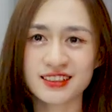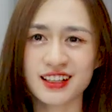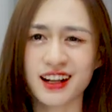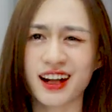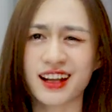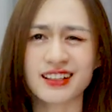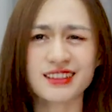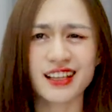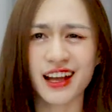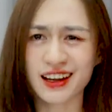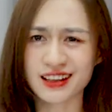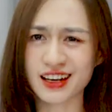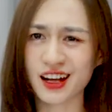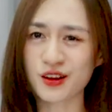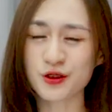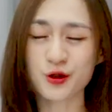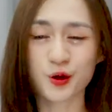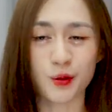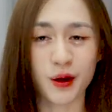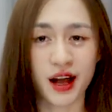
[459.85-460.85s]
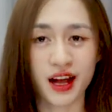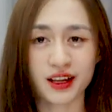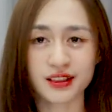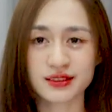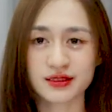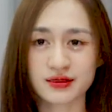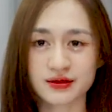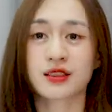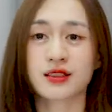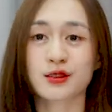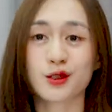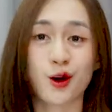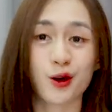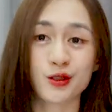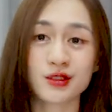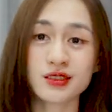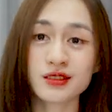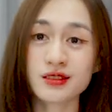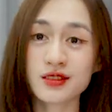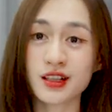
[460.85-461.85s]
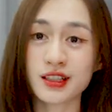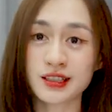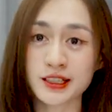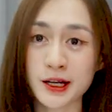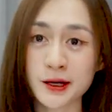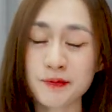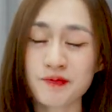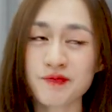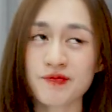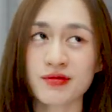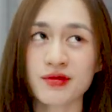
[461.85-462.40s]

cái tài năng của bạn có những người nhá